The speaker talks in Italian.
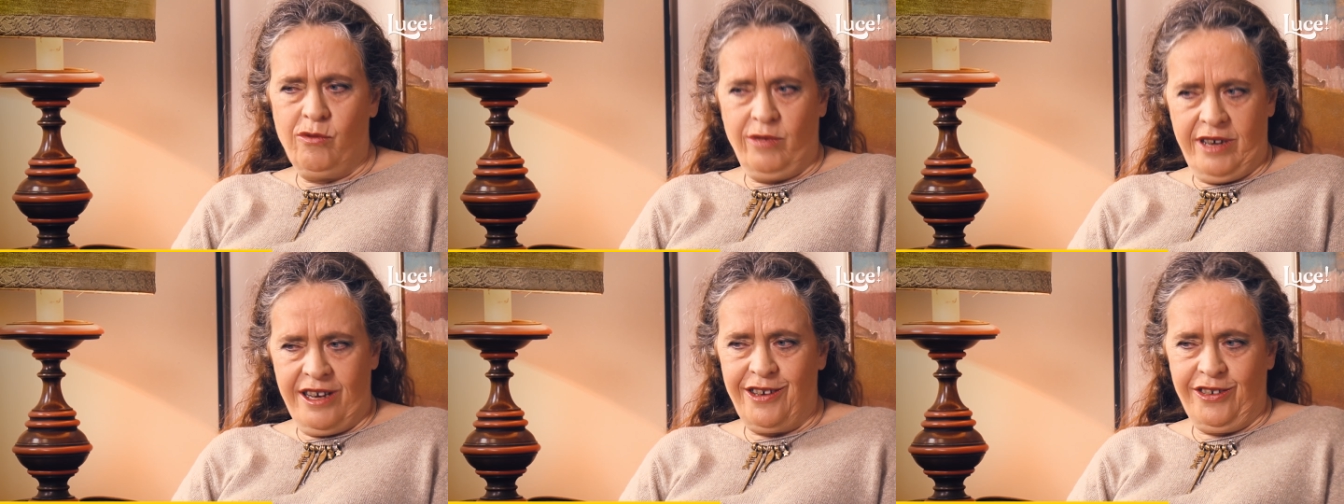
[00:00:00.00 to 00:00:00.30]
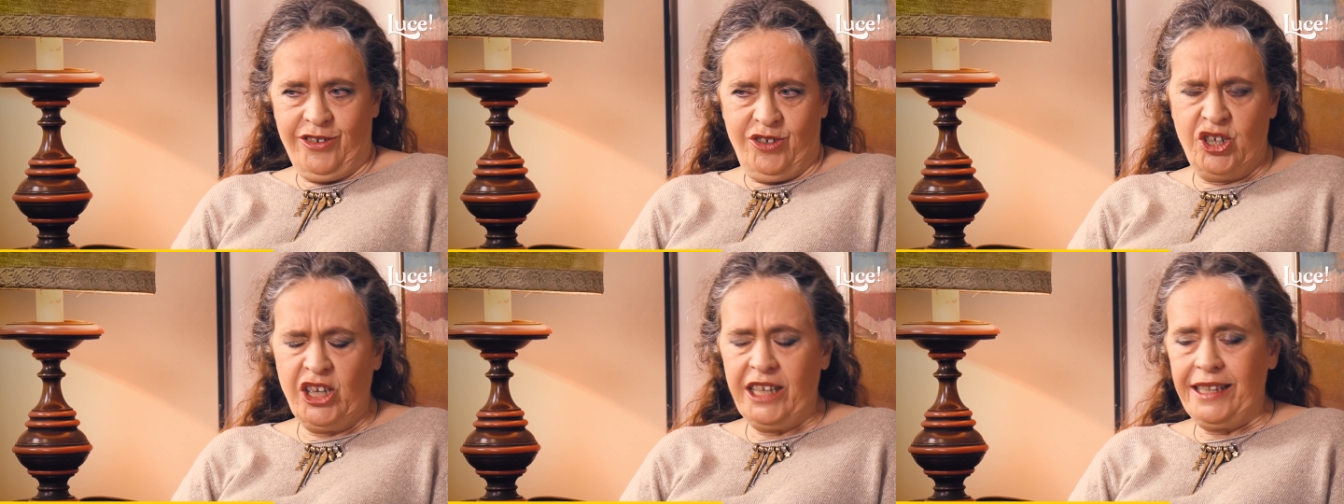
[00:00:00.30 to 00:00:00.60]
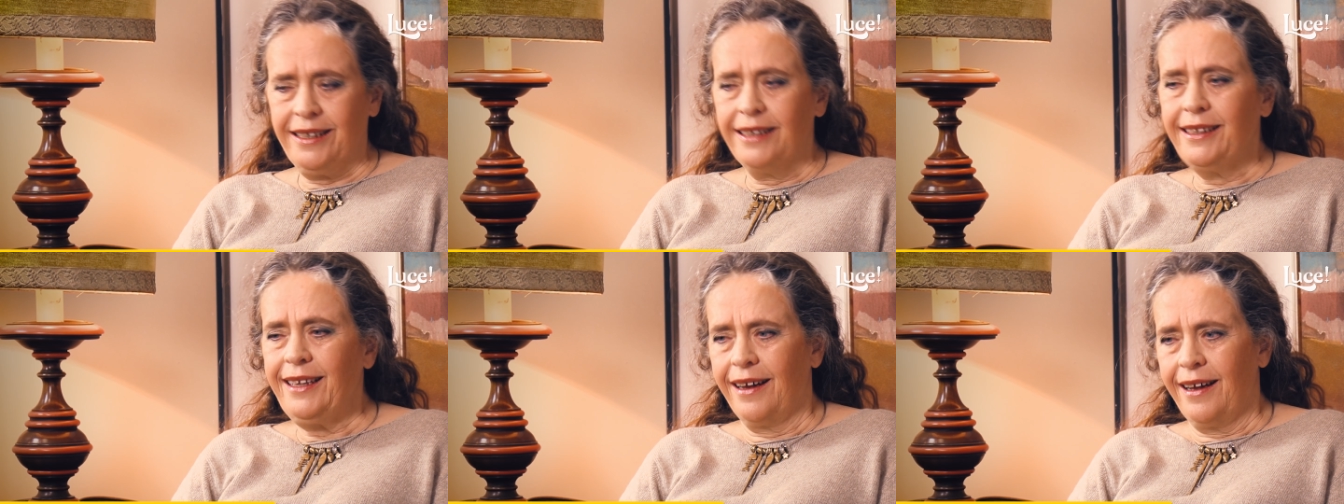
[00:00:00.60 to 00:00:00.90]
ho una
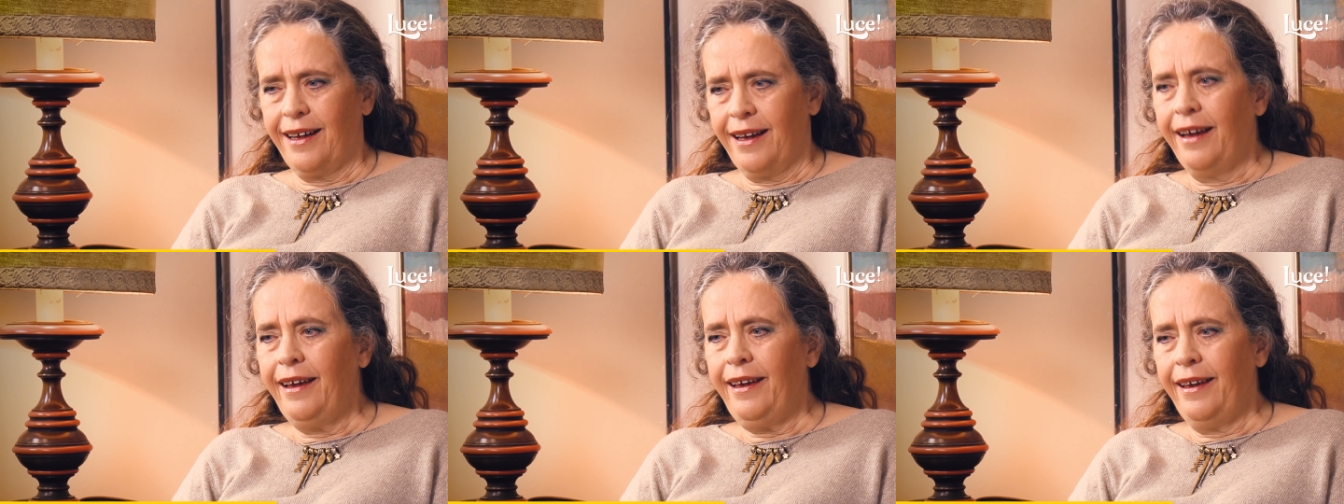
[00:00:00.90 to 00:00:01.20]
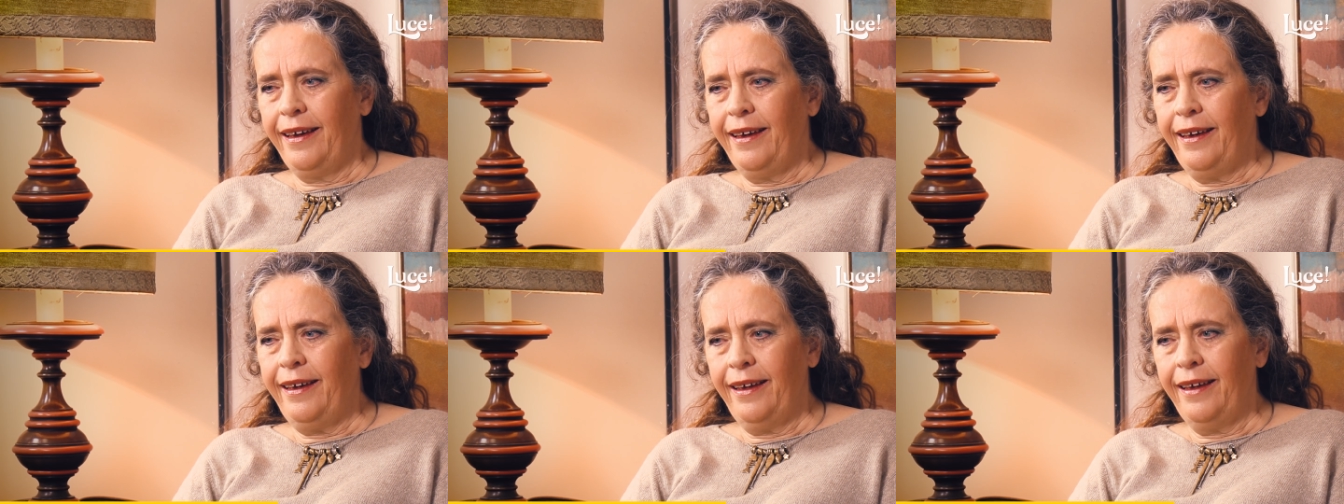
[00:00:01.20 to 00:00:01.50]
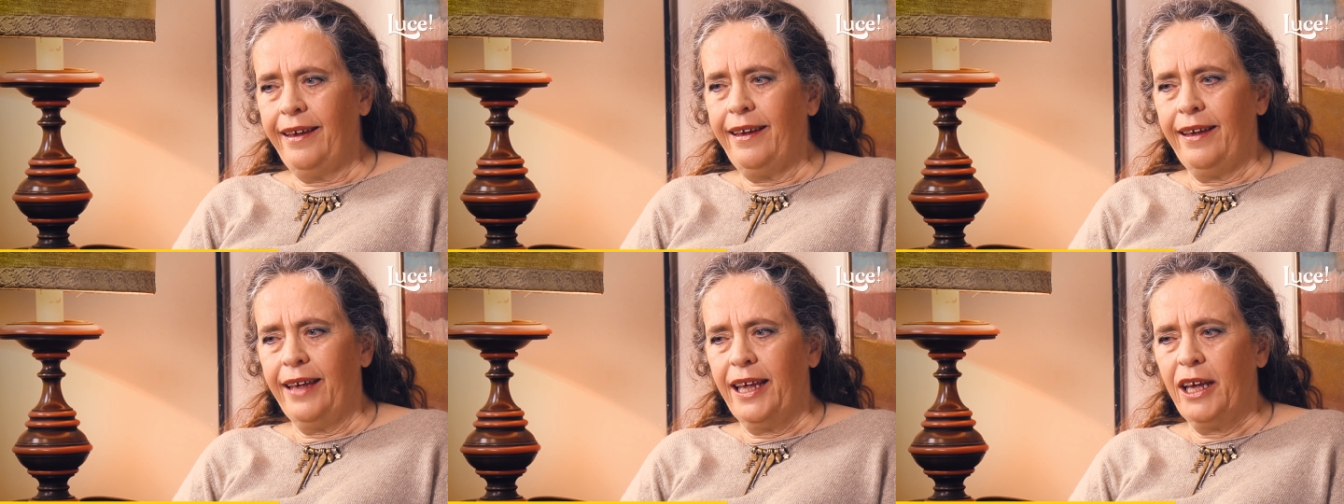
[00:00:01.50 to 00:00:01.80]
certa età
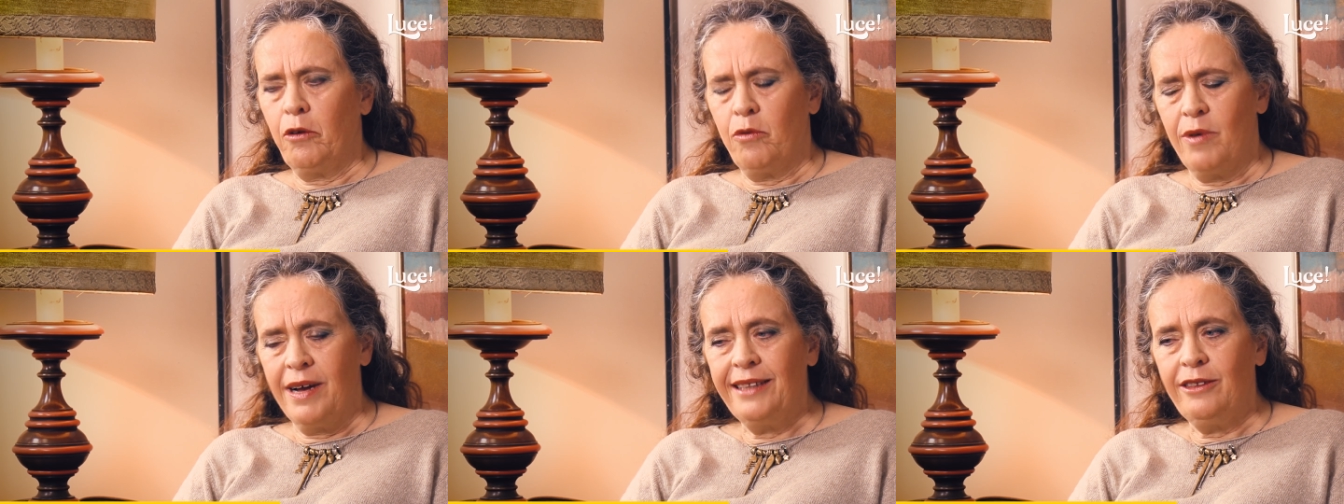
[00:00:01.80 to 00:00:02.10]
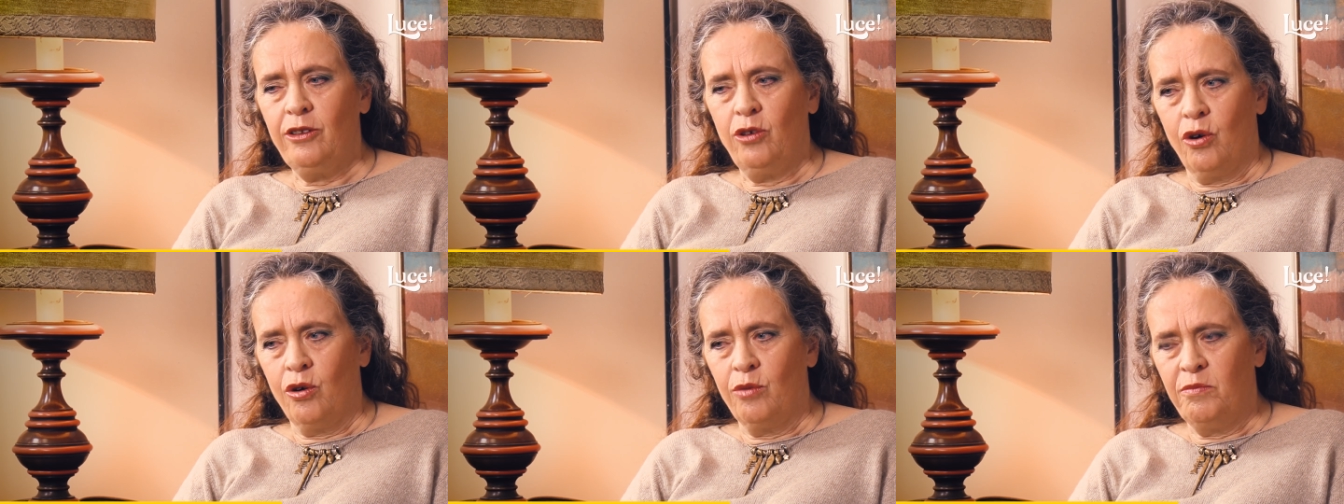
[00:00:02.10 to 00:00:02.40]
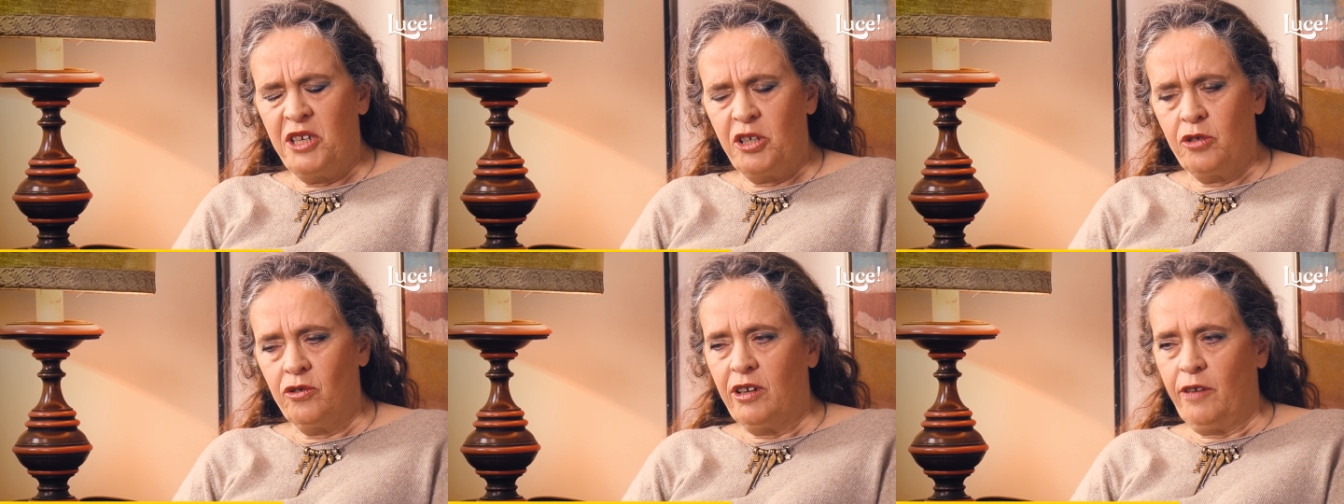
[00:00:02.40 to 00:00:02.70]
e, e, quando
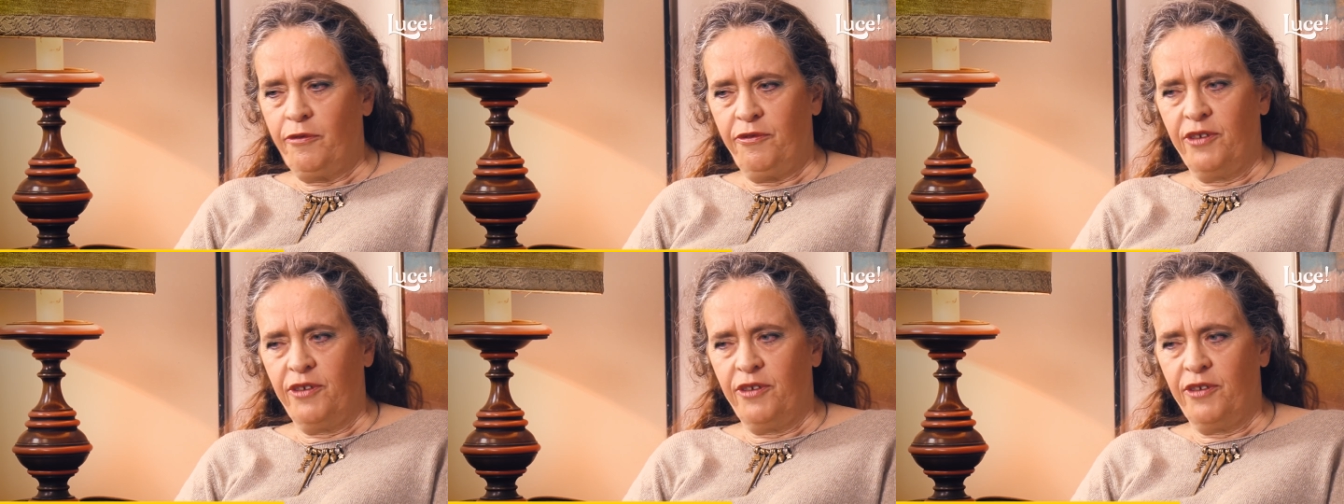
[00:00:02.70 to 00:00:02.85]
mi sono